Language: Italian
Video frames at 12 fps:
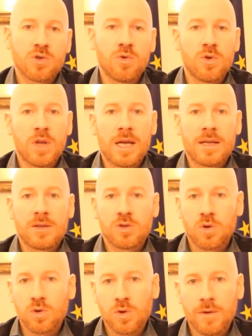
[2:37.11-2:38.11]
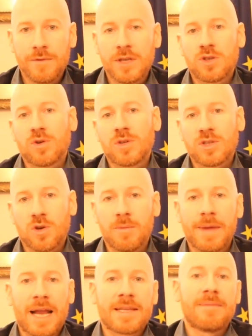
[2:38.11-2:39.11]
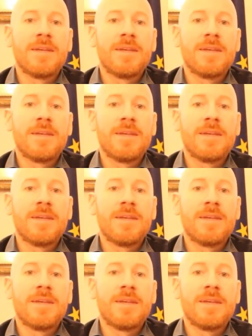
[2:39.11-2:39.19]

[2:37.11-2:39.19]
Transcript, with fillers: sul eh, cotonificio di Solbiate.